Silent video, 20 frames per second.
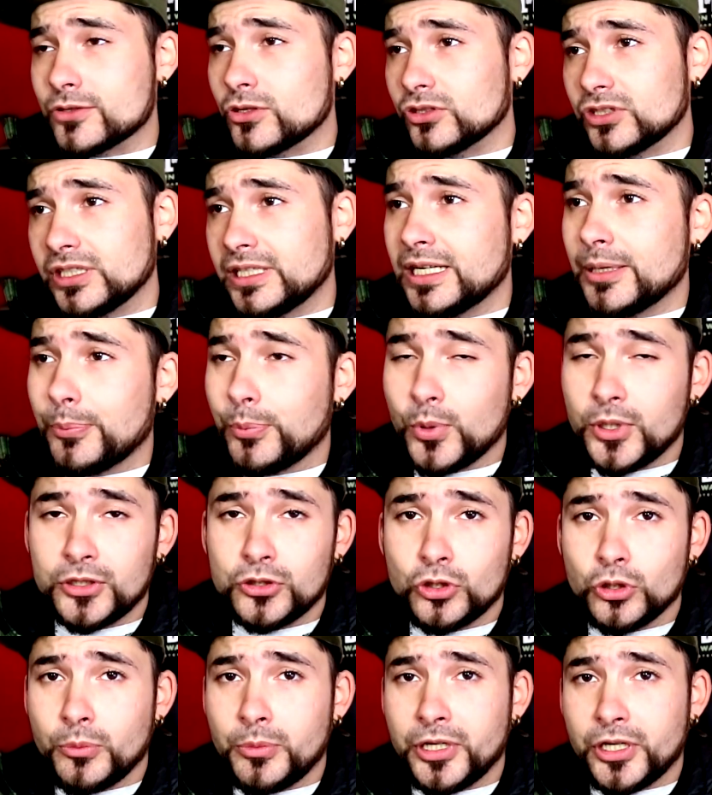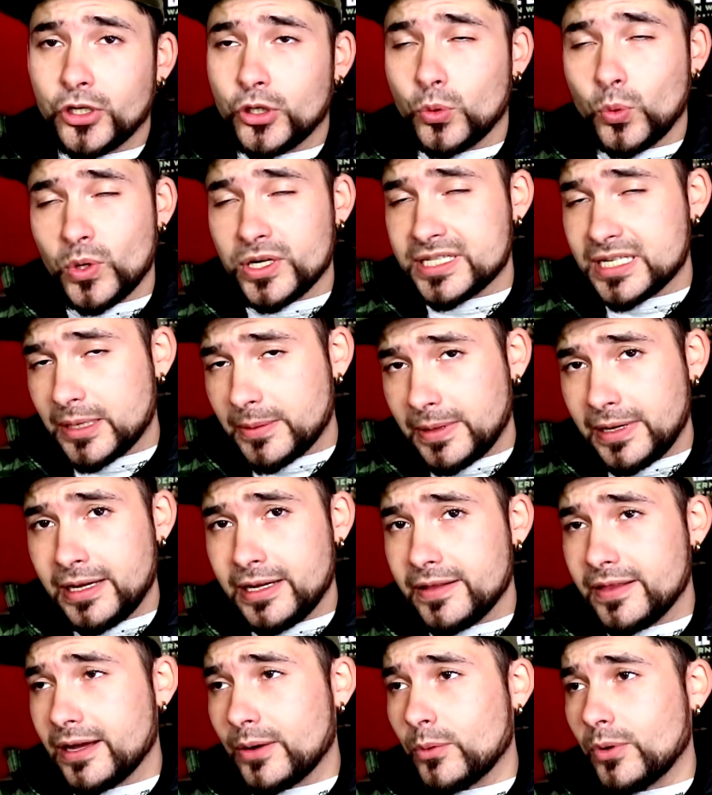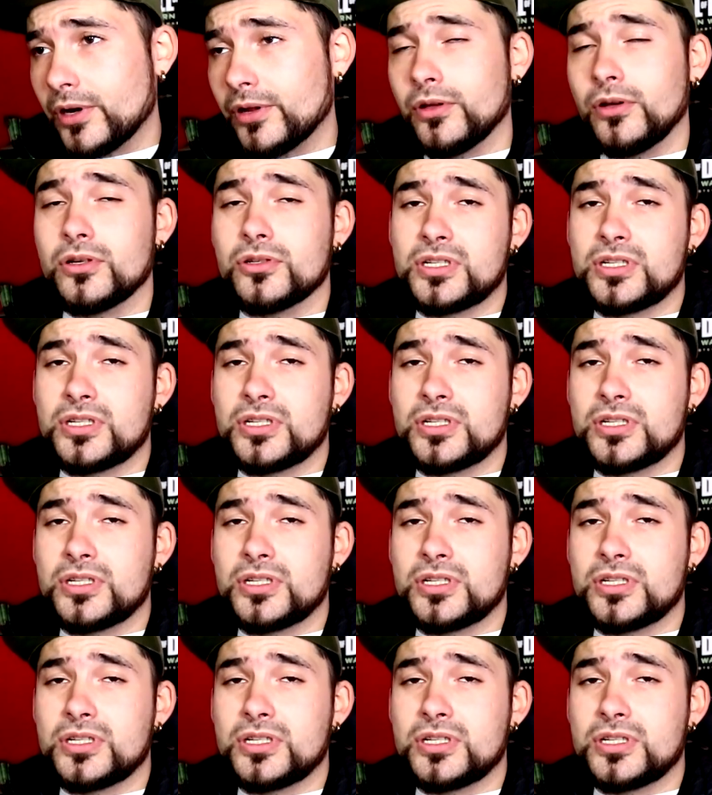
no tiene puerto micro USB, ¿de acuerdo?